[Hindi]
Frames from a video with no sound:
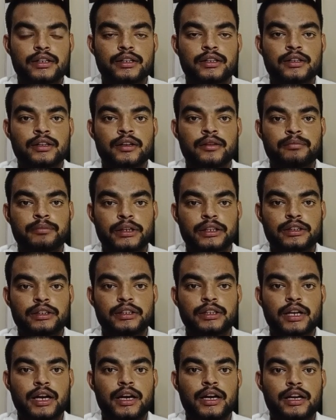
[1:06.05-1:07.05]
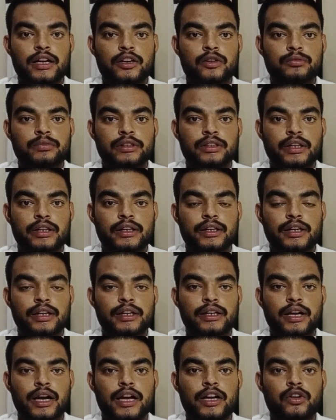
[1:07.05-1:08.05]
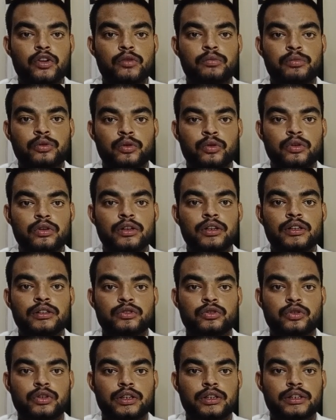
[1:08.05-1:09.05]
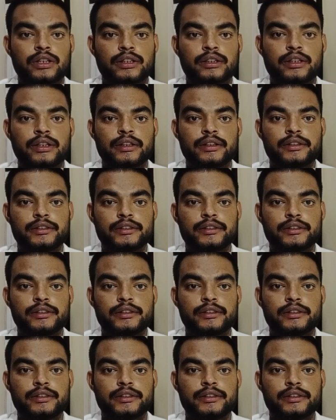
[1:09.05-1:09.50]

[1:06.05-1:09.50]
पत्तियां एवं नई कलिकाएँ और फूल सुकड़ जाते हैं